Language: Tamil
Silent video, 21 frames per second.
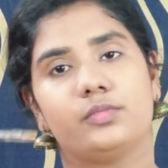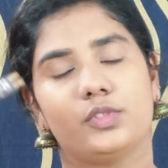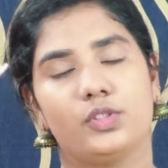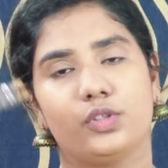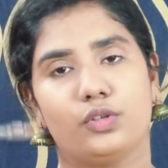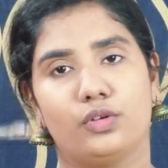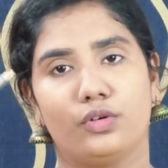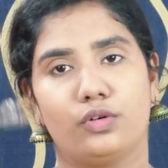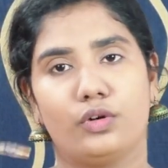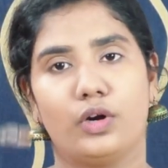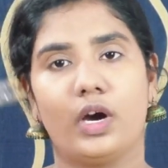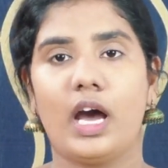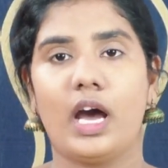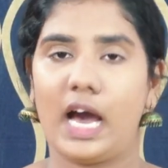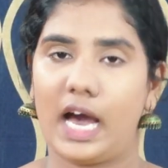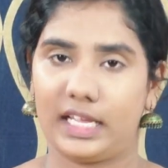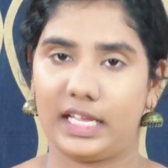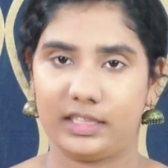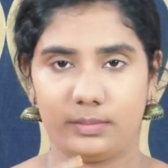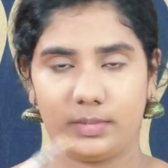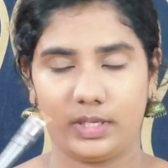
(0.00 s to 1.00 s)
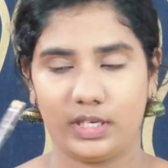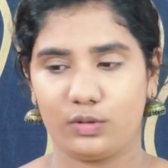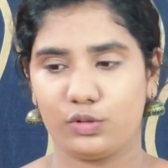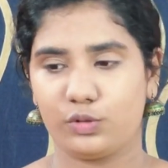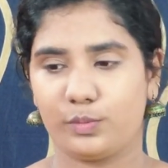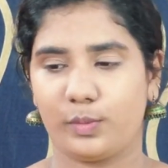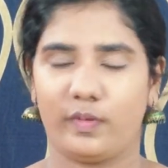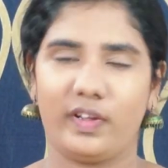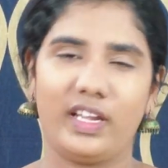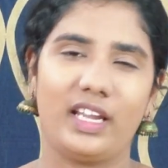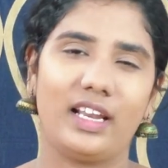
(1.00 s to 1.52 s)
ஸோ அந்த மாதிரி
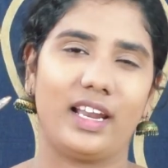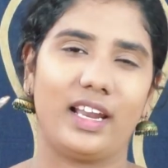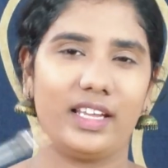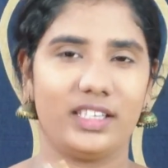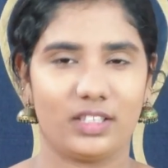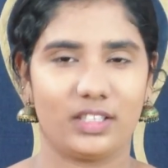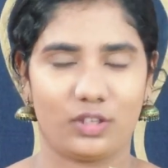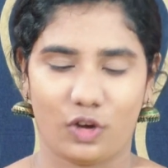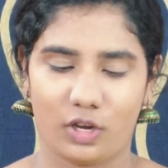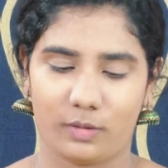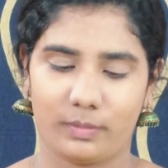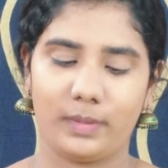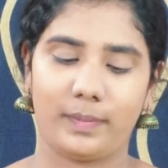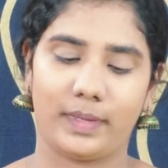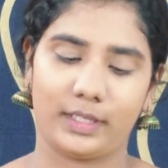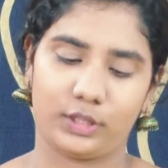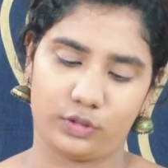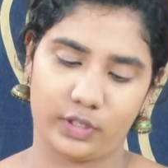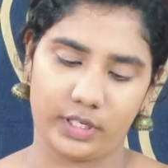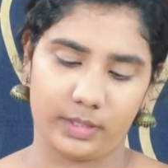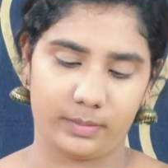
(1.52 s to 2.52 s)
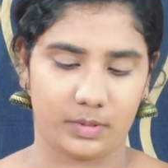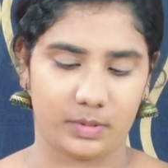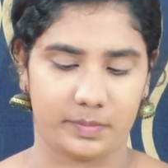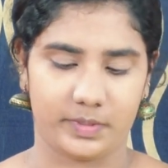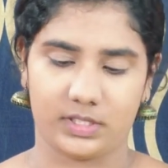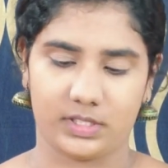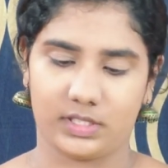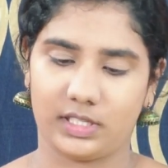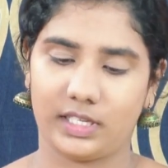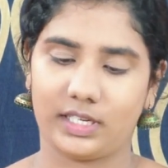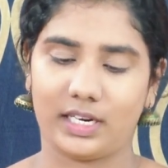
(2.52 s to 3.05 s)
யூஸ் பண்ணுவேன் இல்லை இந்த நார்மல் பத்து ரூபாய் ஐப்ரோ
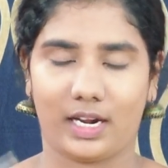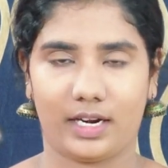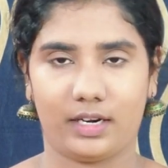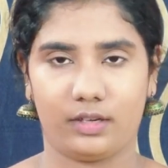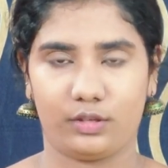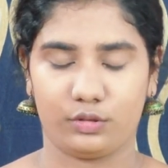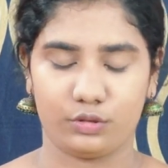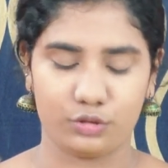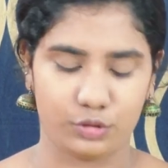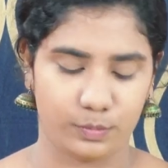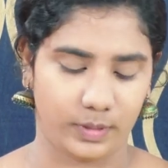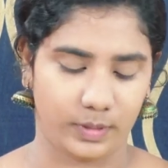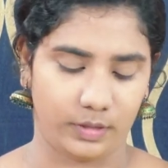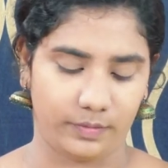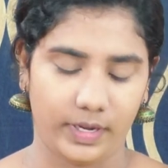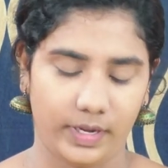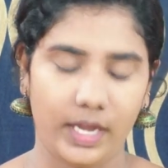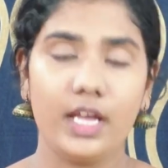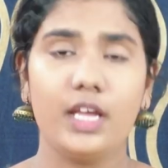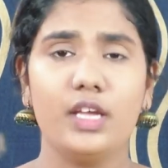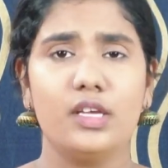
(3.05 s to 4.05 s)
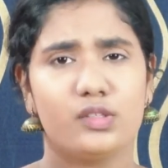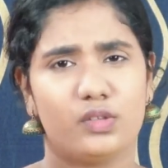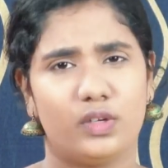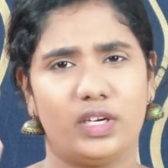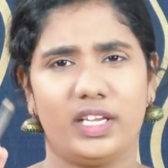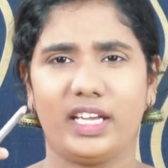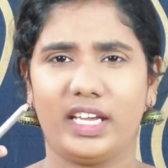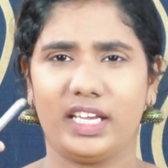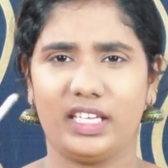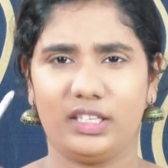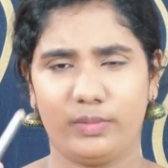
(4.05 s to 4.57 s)
பென்சில் தான் நானும் யூஸ் பண்ணுவேன் ஸோ
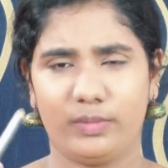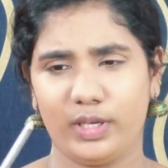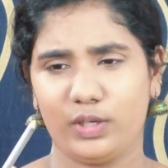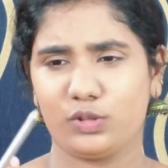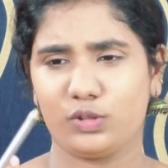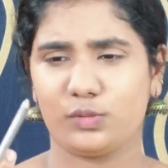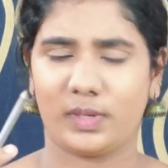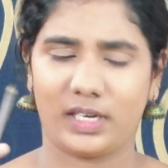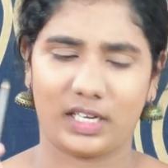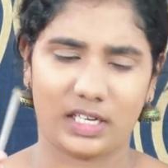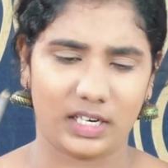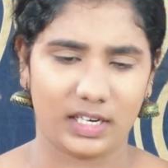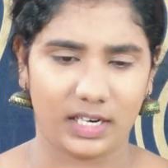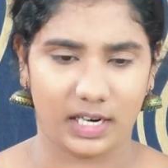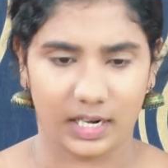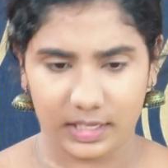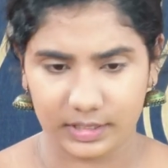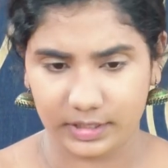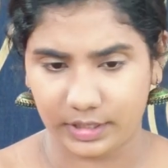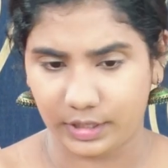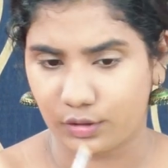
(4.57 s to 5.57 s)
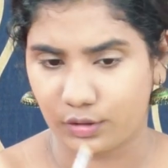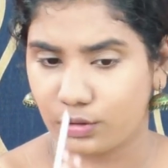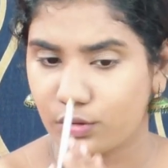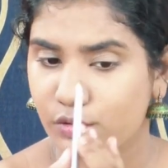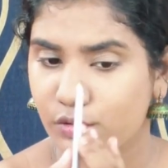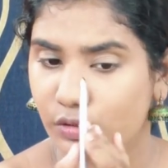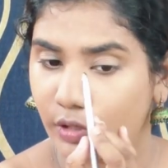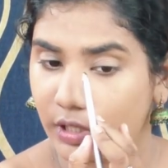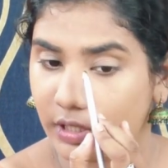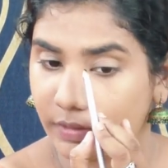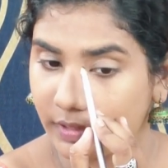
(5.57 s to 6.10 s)
நீங்கள் இதுவே யூஸ் பண்ணிக்கலாம் நல்லா தான் இருக்கும்
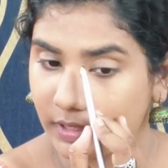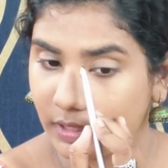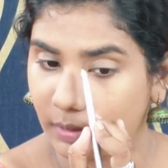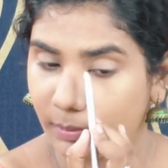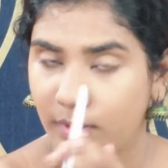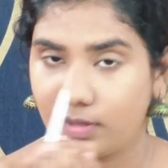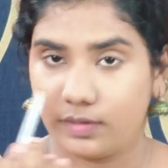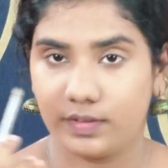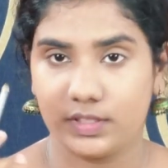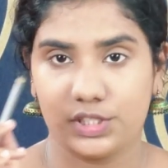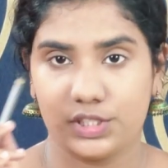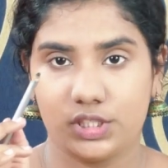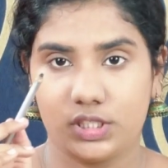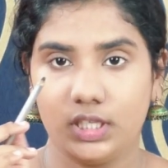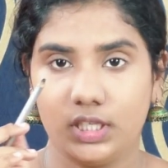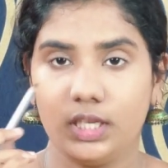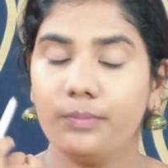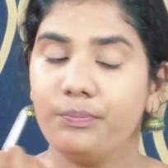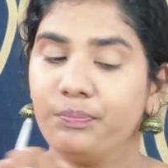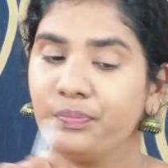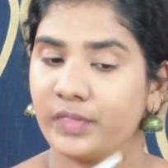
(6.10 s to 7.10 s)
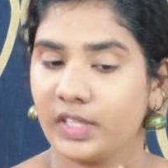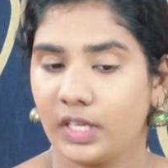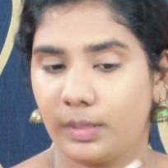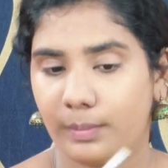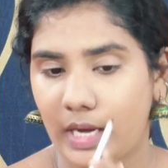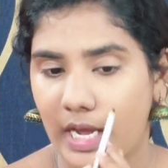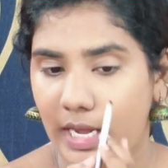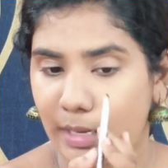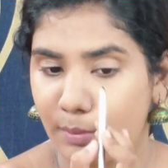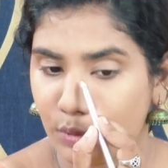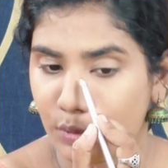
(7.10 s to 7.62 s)
ஸோ இதை வந்து நம்ம வச்சு
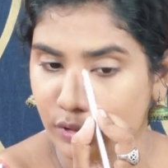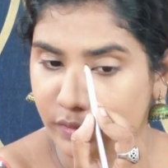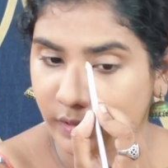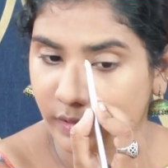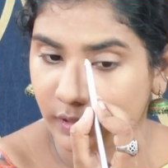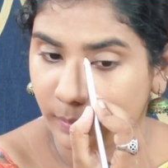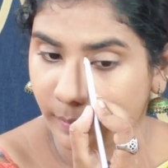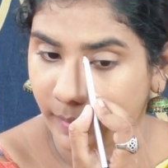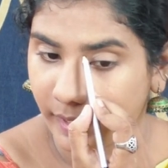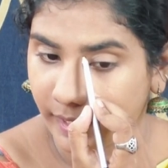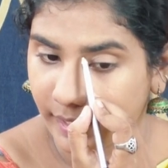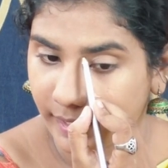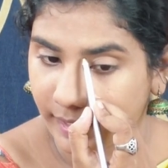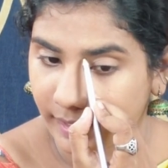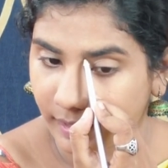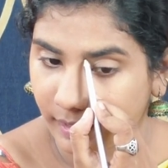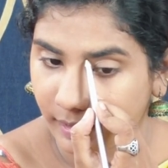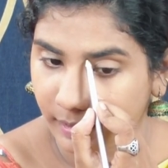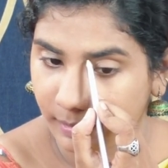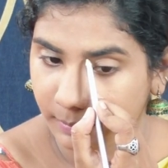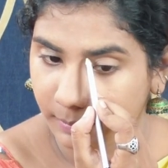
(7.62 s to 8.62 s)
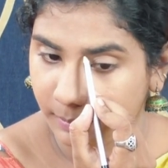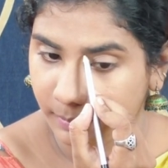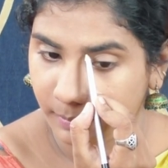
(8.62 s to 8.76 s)
நம்ம ஐப்ரோஸ் வந்து பண்ணிக்கலாம்